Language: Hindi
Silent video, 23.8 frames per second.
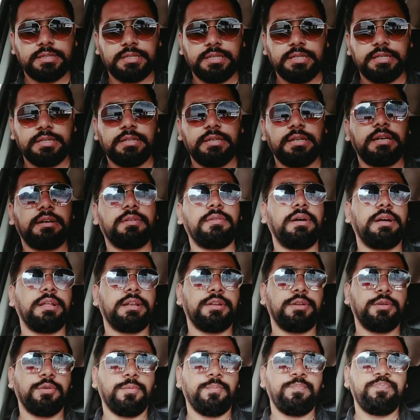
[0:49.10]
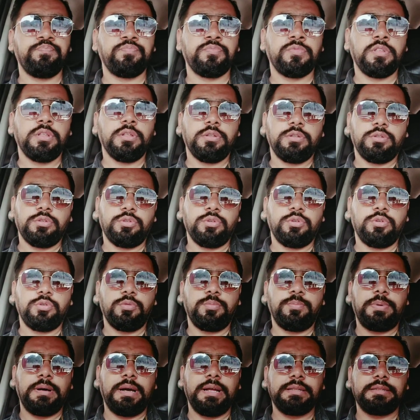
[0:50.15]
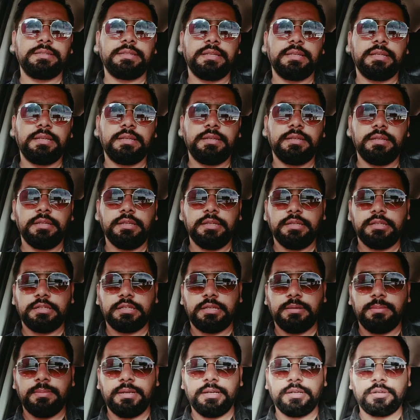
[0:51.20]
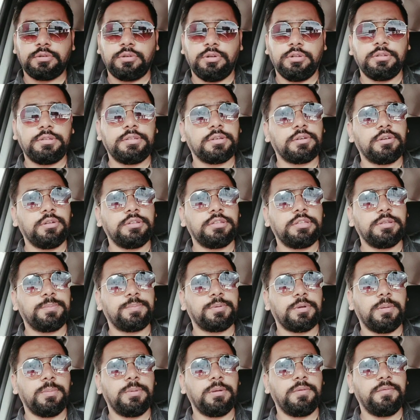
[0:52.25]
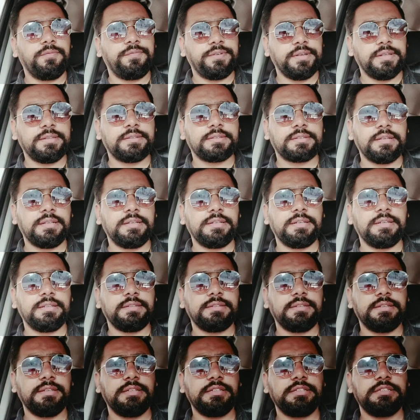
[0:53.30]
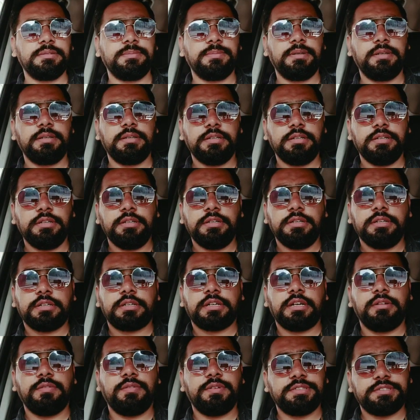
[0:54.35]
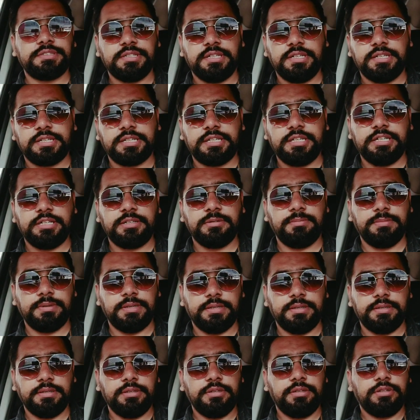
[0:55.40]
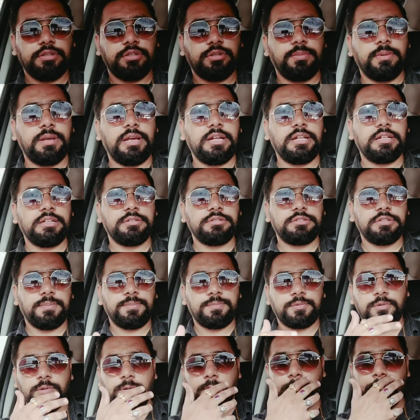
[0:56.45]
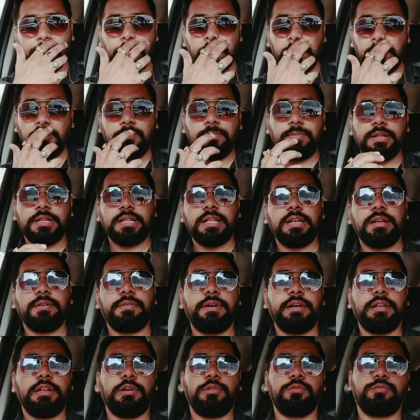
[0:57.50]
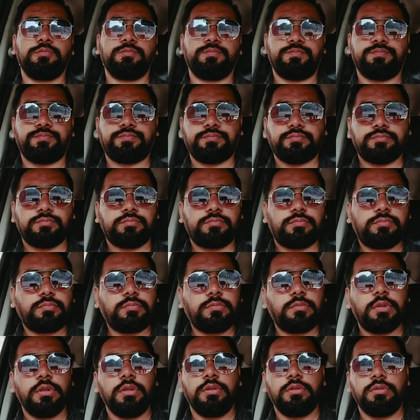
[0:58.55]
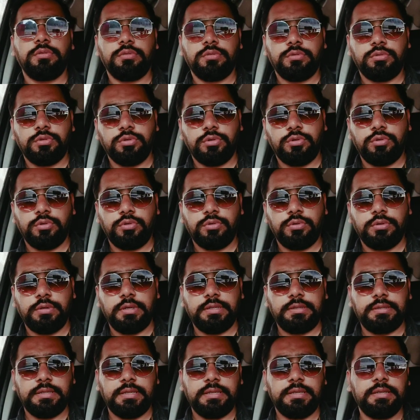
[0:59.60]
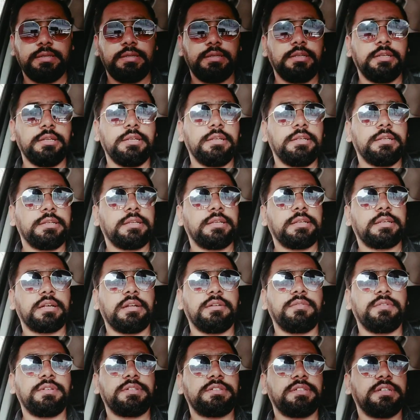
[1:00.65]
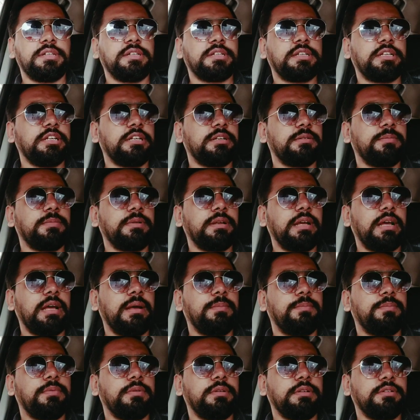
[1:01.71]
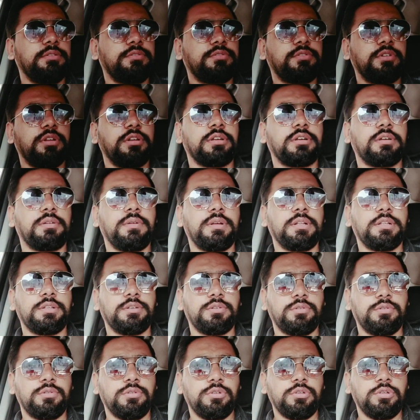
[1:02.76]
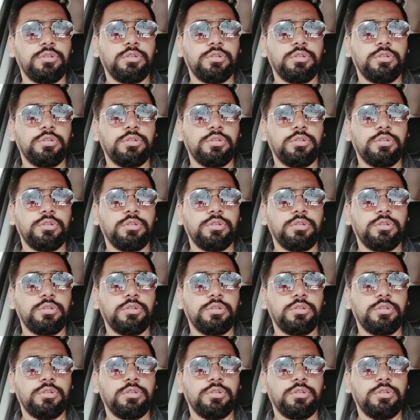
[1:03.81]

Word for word: किट लगवा रहे हो तो बात यह है कि मैंने कौन सी कौन सी प्रॉब्लम फेस करी है सी में कन्वेंशनल किट में तो मैं आज आपको वो बताने वाला हूँ तो ऐसा है कि कन्वेंशनल किट में आप इंस्टॉल करवा दो